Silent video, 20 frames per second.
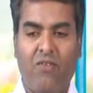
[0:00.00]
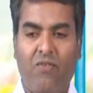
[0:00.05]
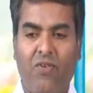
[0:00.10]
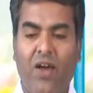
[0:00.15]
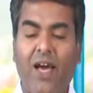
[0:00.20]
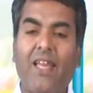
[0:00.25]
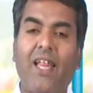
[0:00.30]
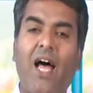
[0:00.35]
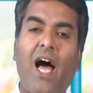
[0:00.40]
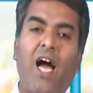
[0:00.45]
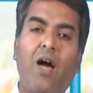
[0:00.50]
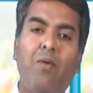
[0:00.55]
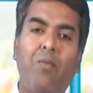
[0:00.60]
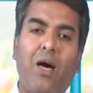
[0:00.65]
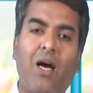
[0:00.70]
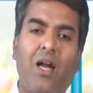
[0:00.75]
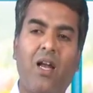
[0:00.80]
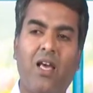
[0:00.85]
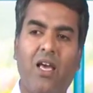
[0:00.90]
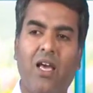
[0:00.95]

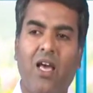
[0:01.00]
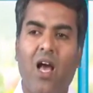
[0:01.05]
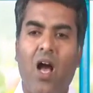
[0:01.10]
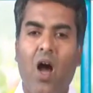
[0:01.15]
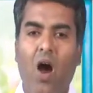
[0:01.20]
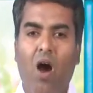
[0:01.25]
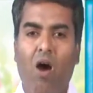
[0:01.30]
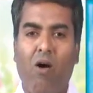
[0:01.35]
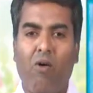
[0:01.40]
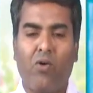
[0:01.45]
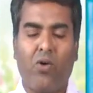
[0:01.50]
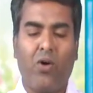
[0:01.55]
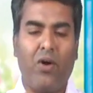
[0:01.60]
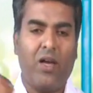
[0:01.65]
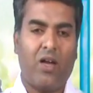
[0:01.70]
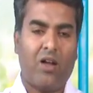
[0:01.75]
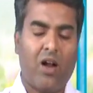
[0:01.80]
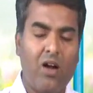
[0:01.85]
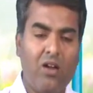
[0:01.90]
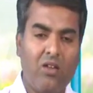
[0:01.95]
வேதாகமங்களை
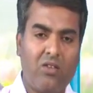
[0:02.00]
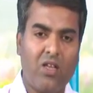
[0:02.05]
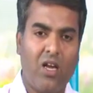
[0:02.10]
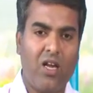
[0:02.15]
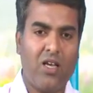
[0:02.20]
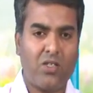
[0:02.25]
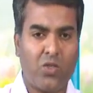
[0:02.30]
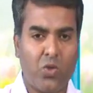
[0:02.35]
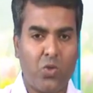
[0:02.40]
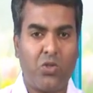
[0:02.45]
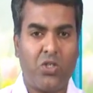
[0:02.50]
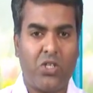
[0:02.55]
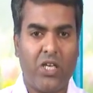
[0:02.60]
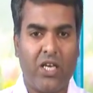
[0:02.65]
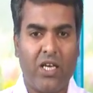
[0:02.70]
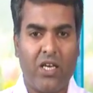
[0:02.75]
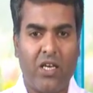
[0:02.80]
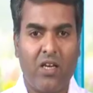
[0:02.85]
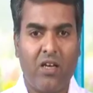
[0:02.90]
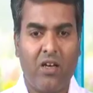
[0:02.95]
அவருடைய கழுத்திலே சுற்றி